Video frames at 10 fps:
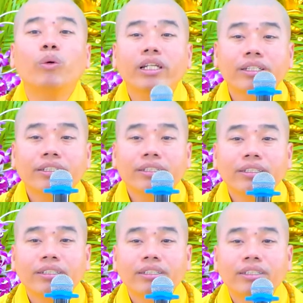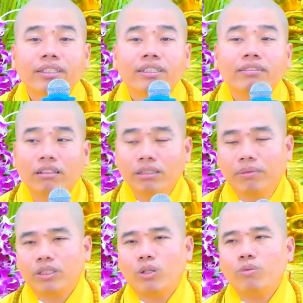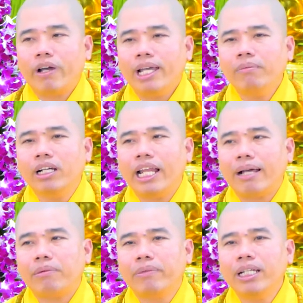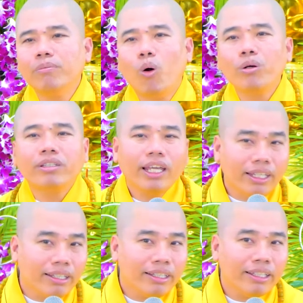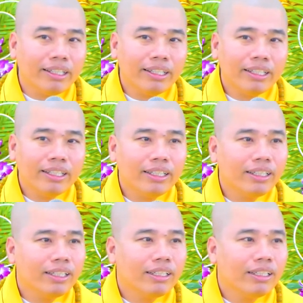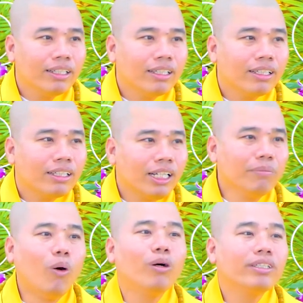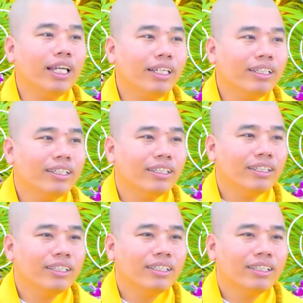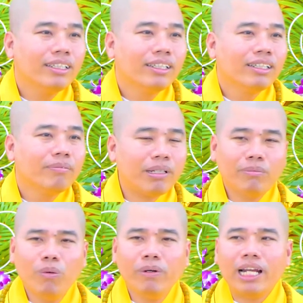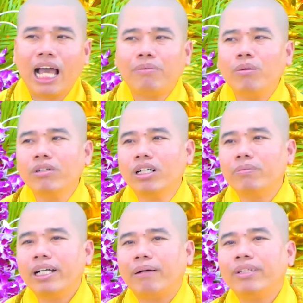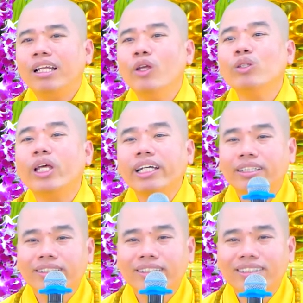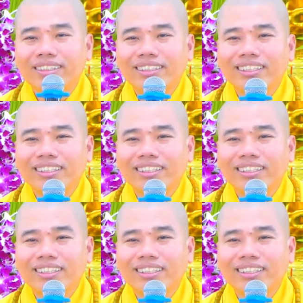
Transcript: trân quý. Tại vì mình còn khỏe mình làm mà mình đi buồn chí. Đi buồn chí. Mai mốt mình làm không được mới cảm thấy luyến tiếc.